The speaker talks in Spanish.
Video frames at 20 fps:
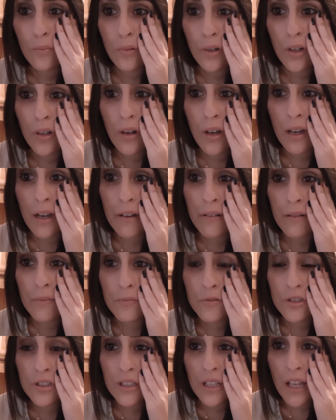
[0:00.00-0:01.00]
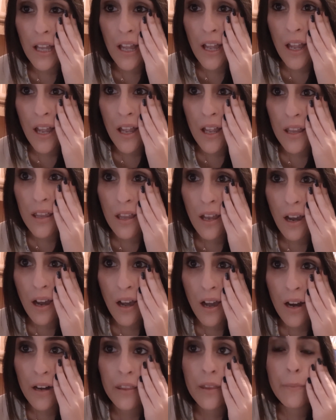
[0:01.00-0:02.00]
bueno, acabamos de
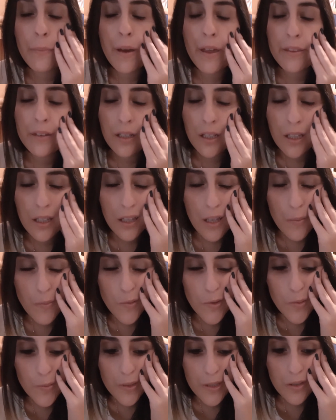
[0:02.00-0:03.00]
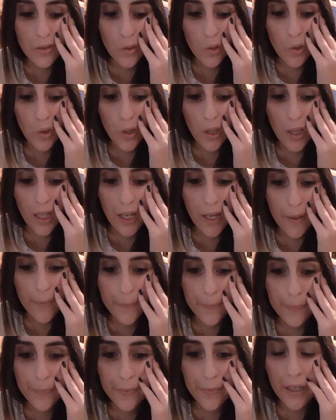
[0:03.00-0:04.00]
llegar de Madrid, que hemos visto lo
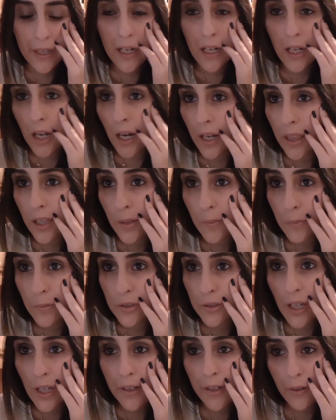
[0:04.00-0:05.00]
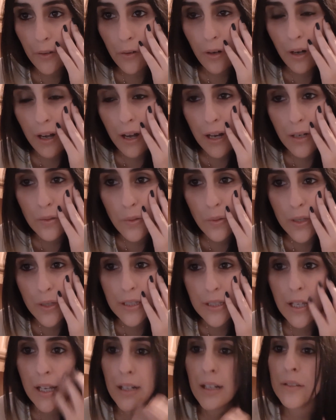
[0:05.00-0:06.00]
del mm, jardín botánico, de las
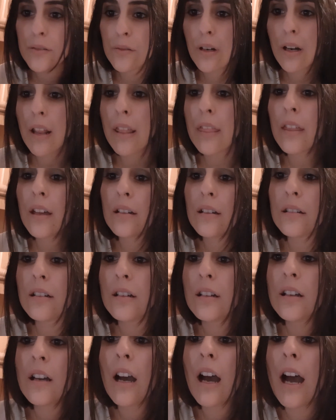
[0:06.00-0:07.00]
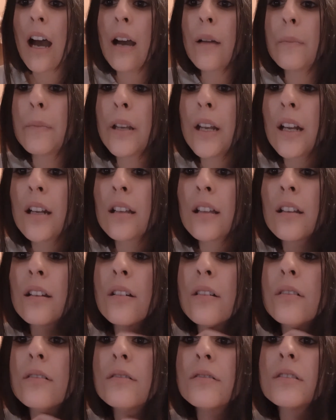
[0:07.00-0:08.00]
luces de la naturaleza. A mirar que
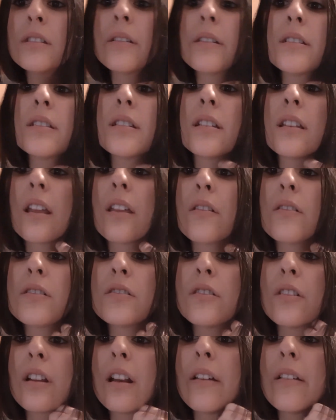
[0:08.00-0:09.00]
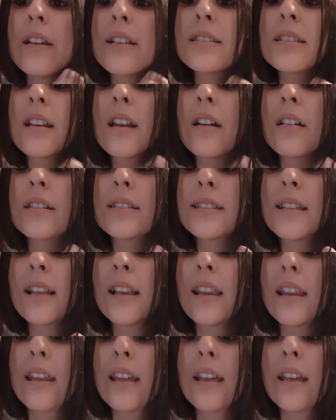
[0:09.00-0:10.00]
no, os había enseñado esto que le había estrenado, que es
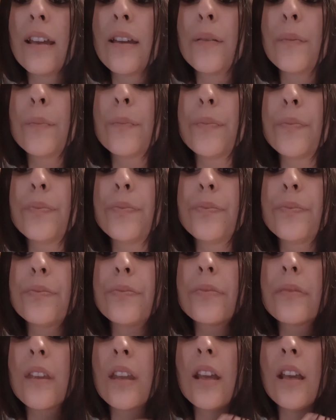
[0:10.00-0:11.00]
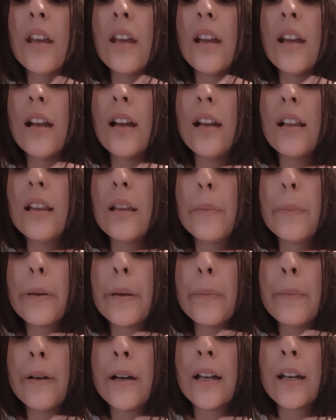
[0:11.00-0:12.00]
el de, mm, el de
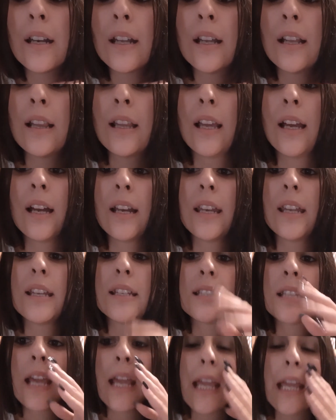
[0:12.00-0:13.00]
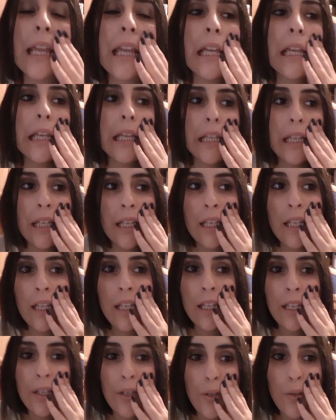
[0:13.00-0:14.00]
Primar, el de Aries.
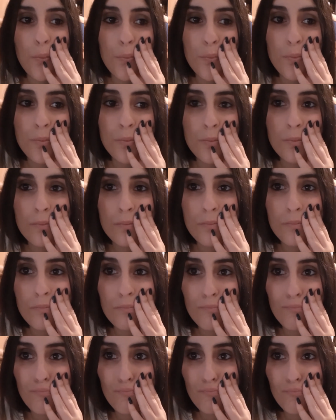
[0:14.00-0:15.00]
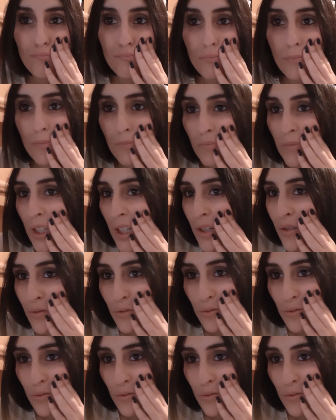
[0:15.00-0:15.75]
Y mm, tiene